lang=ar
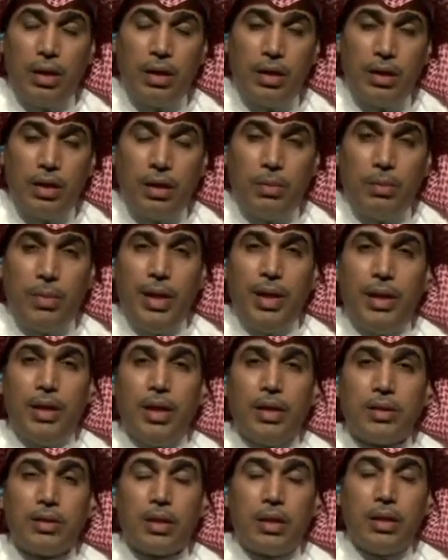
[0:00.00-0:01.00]
البيان
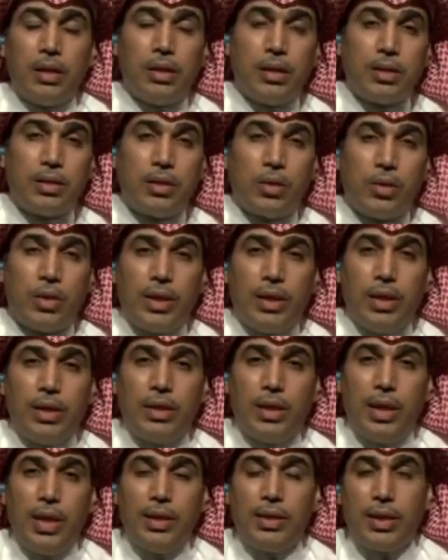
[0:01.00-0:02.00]
اللي اصدر نادي
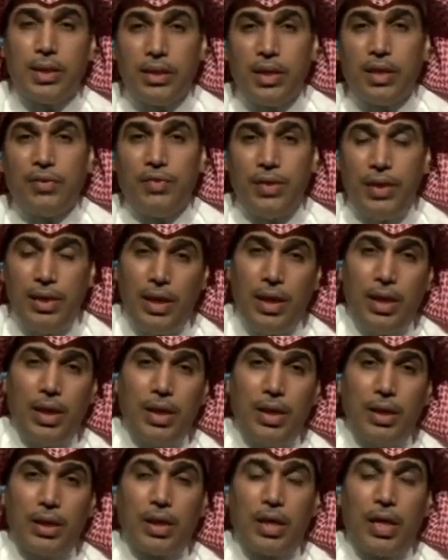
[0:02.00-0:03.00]
الاتحاد رده فعل
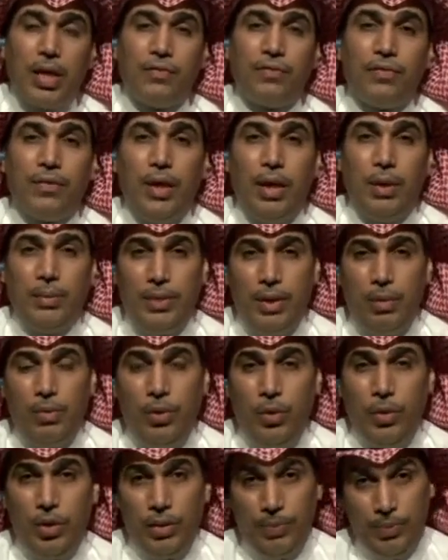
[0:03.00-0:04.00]
على ايقاف حامد
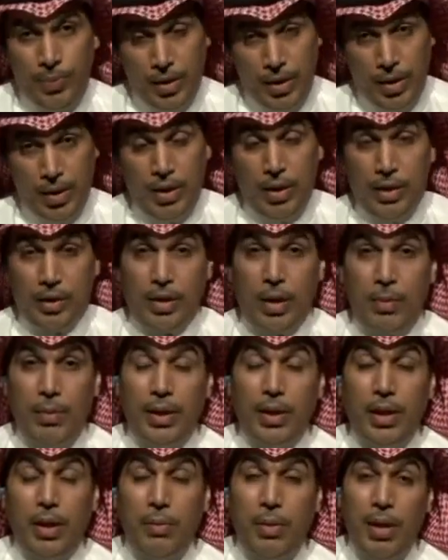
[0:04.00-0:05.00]
البلوي
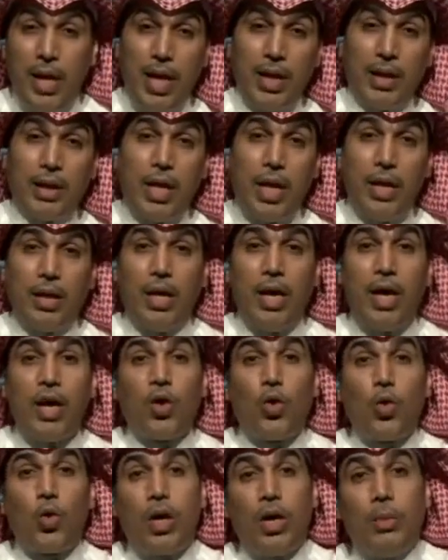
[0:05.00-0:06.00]
طبعا البيان كان
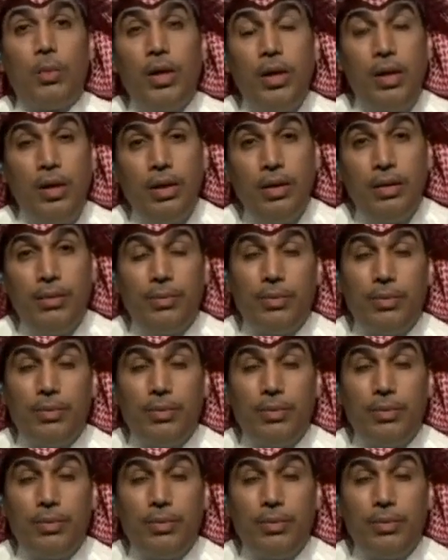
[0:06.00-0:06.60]
اقوى من